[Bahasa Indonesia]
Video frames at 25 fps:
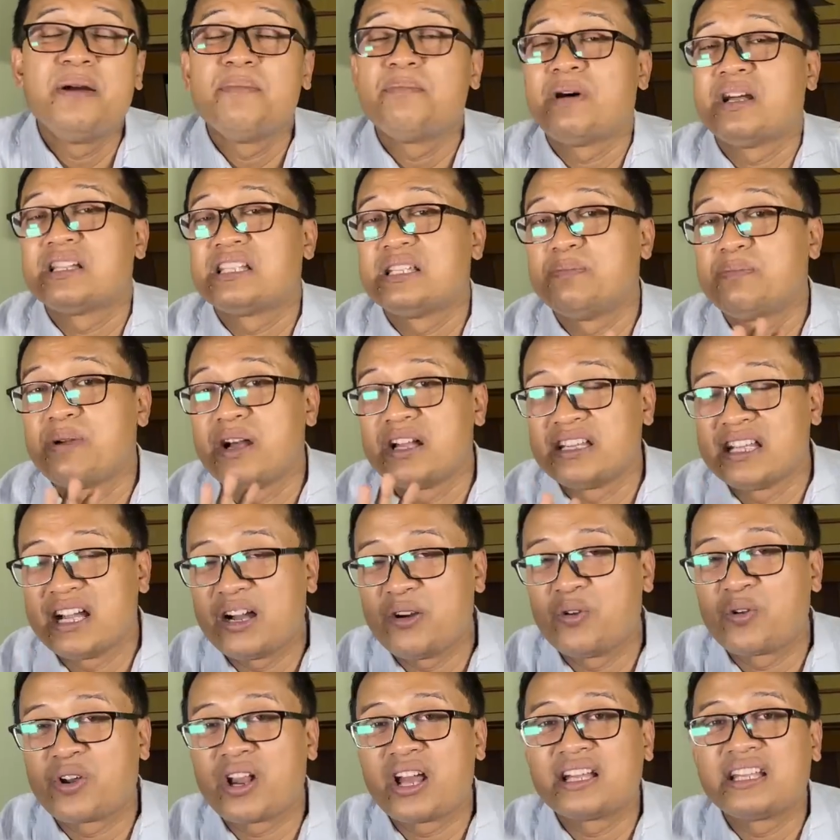masih banyak
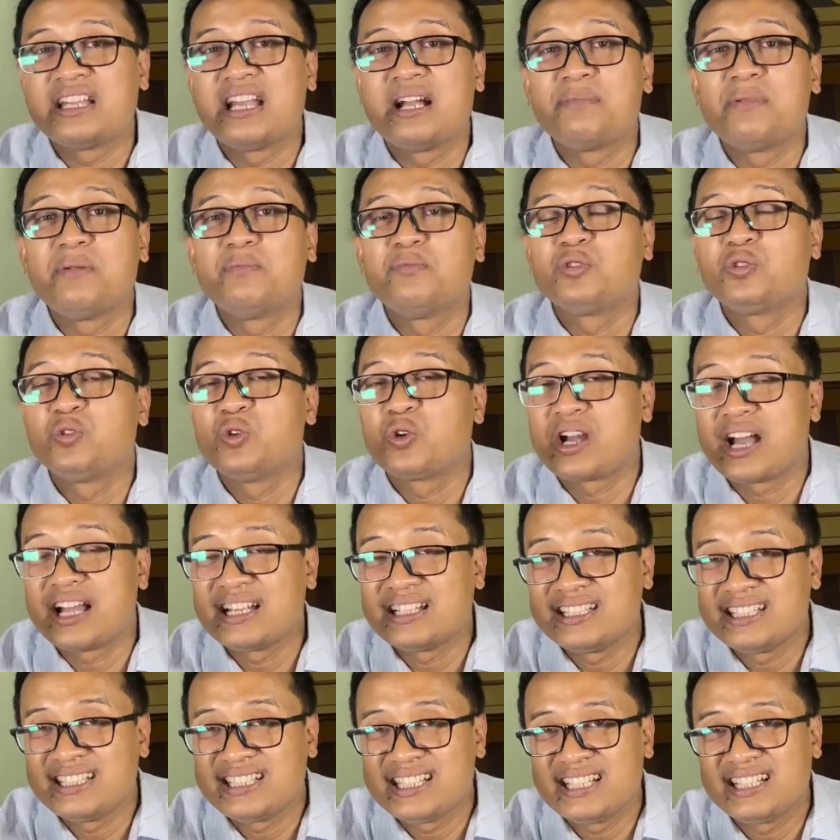orang yang
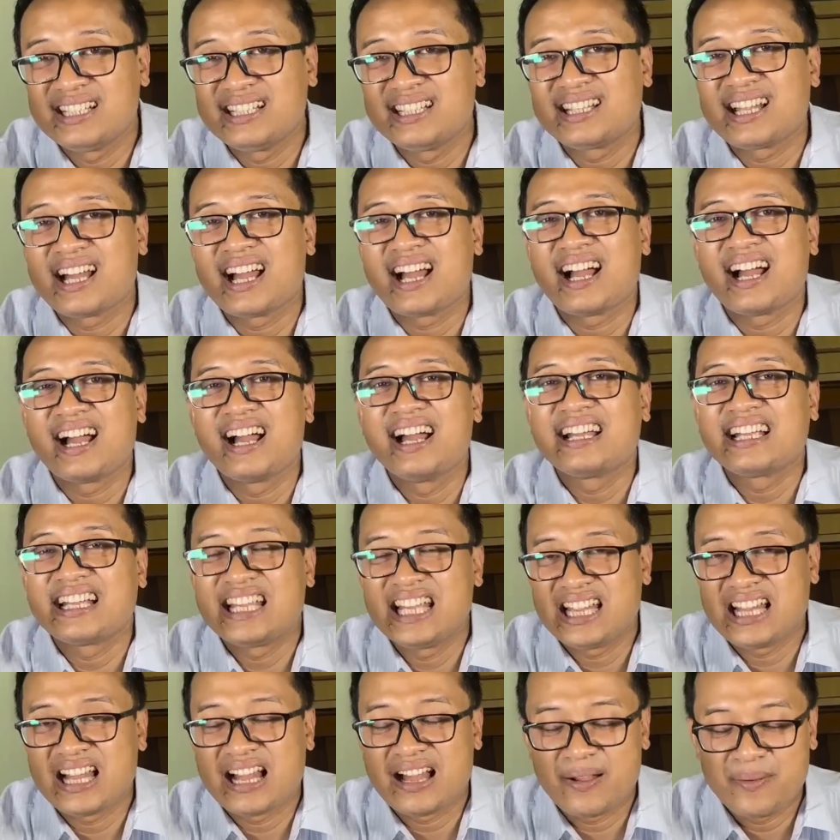membutuhkan cinta
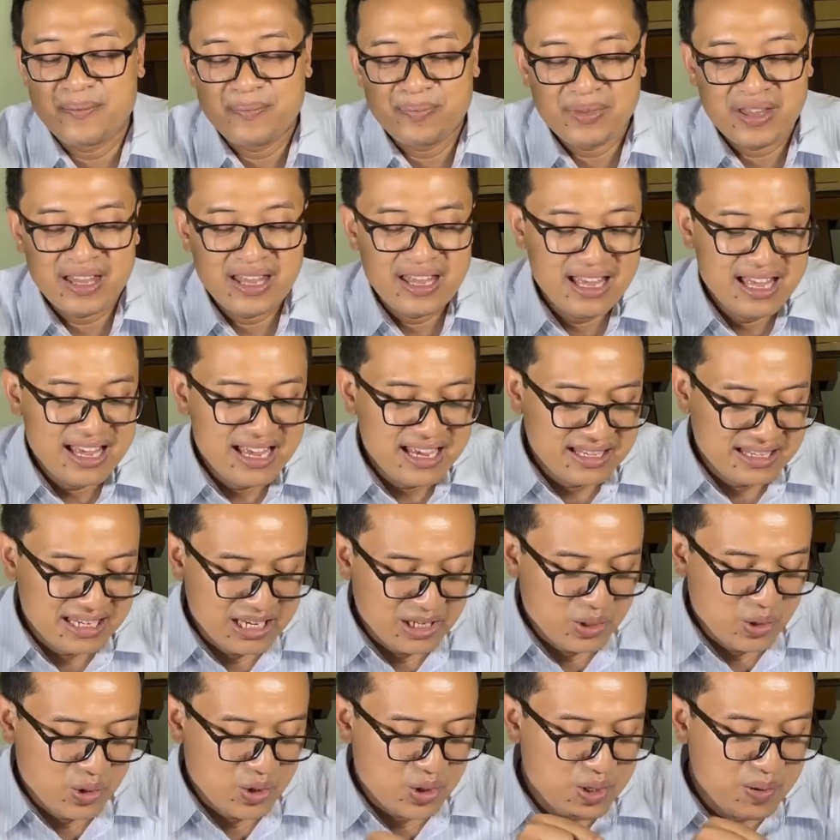kita.
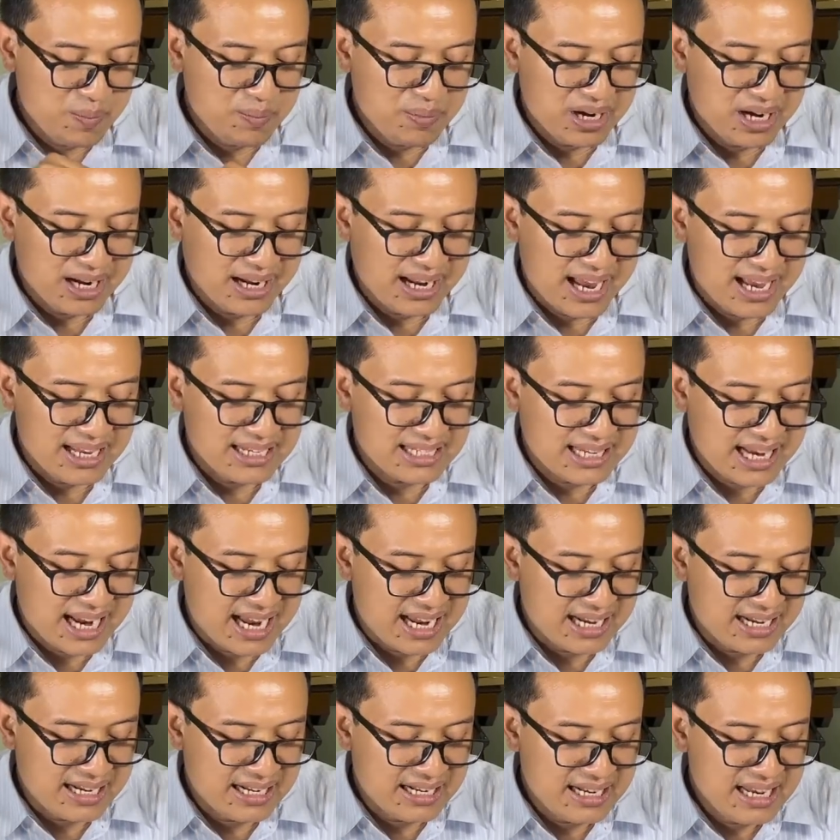Yesus
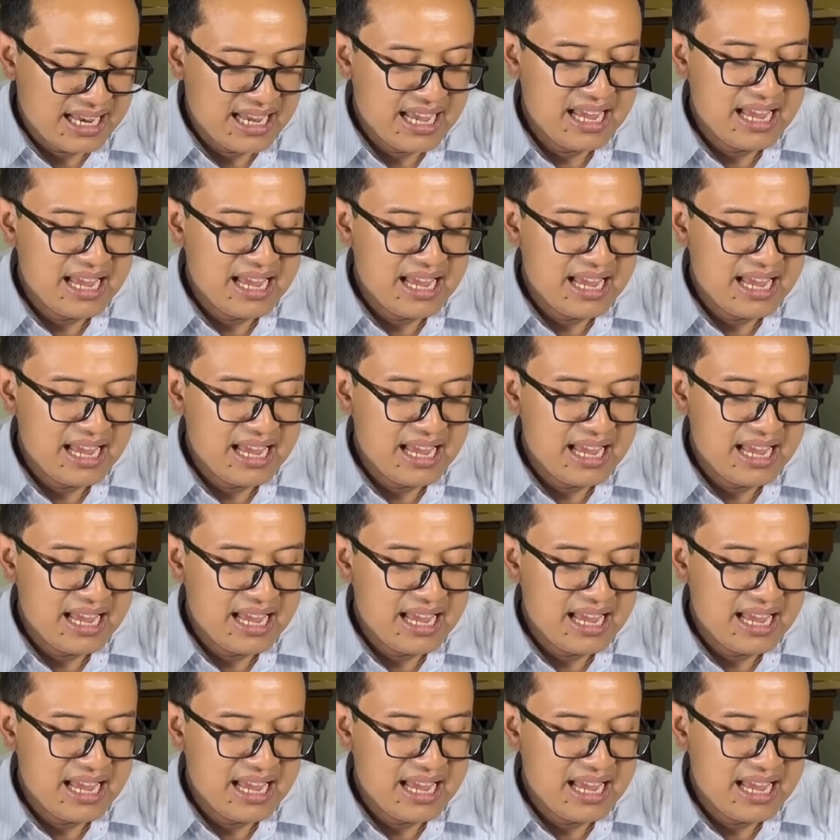menegaskan,